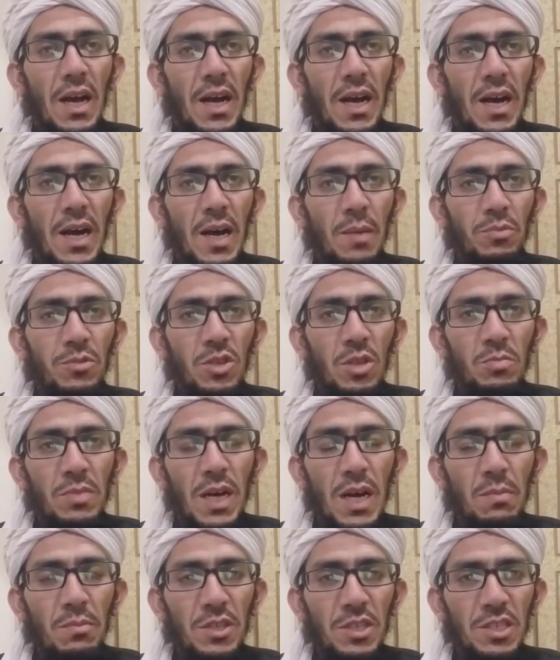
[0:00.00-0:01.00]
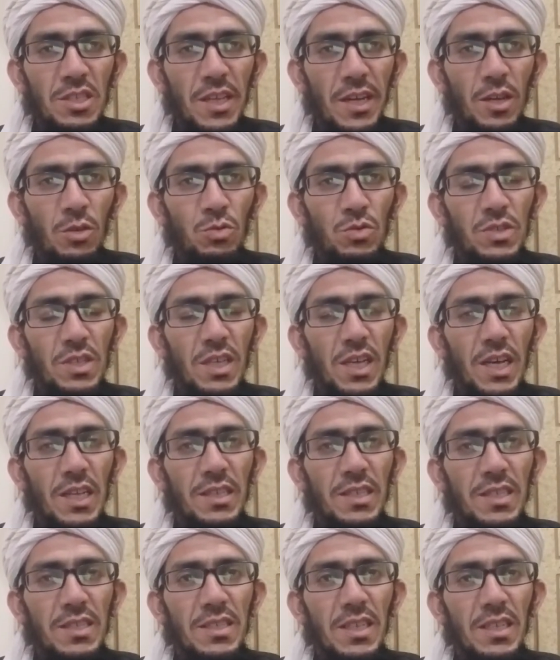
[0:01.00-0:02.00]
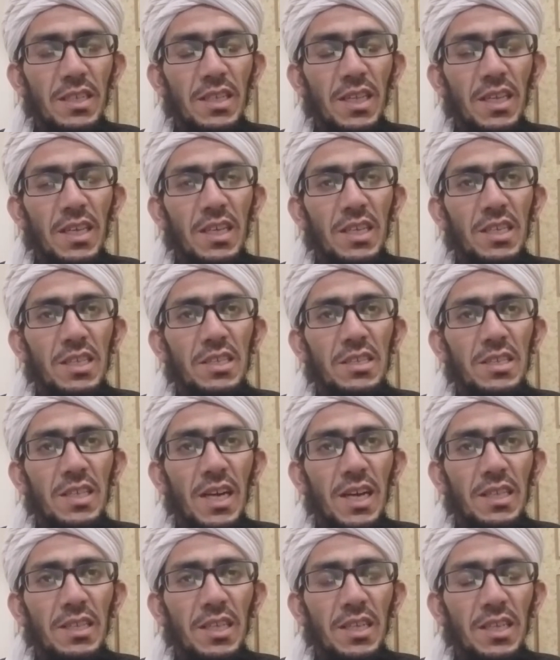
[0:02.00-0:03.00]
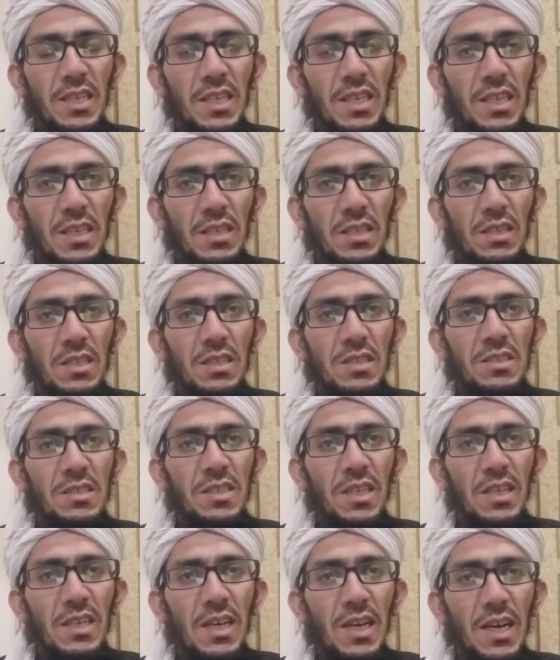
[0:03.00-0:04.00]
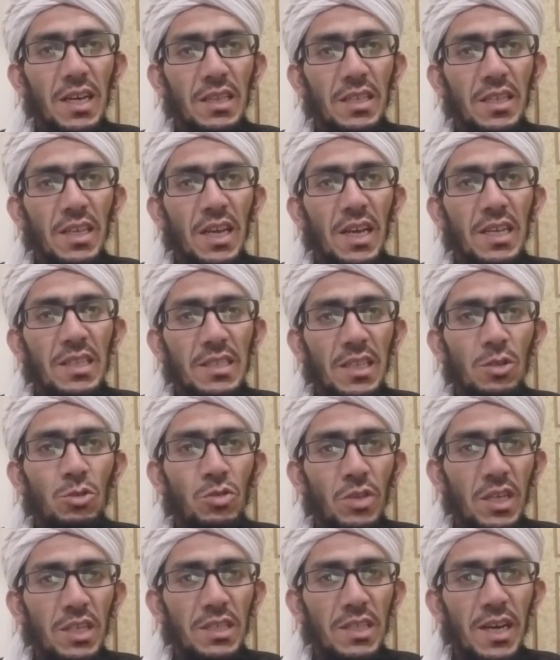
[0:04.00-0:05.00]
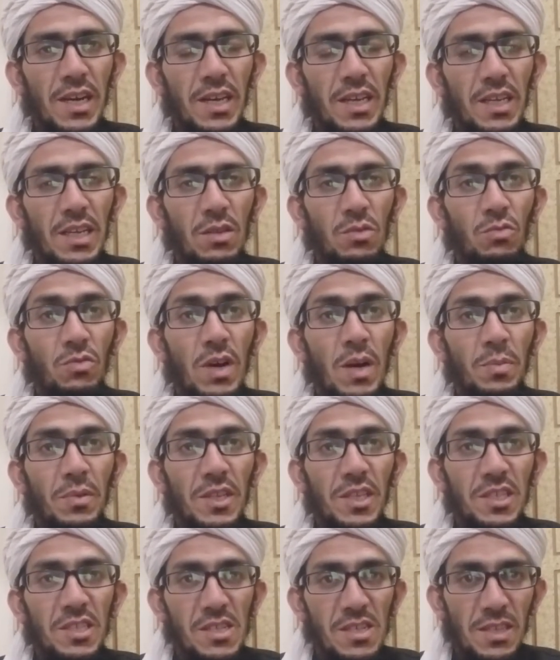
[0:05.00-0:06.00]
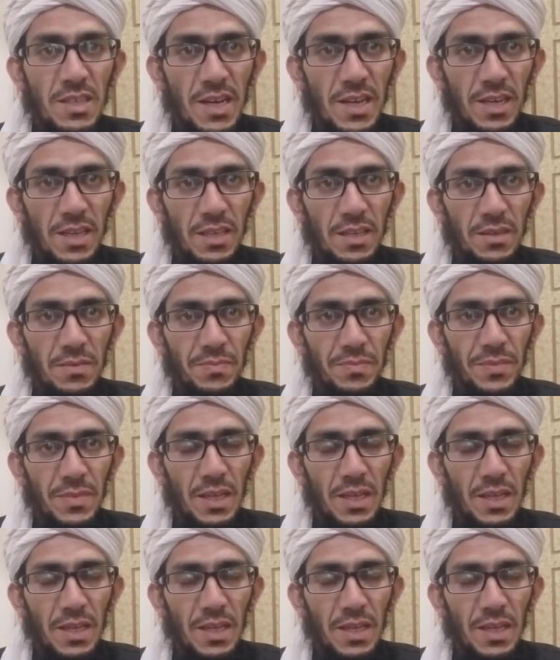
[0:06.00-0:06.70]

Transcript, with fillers: आप तमाम रिश्तेदारों को ज़क़ात दे सकते हैं याद रखें ज़क़ात के असल जो हकदार हैं वो आपके रिश्तेदार हैं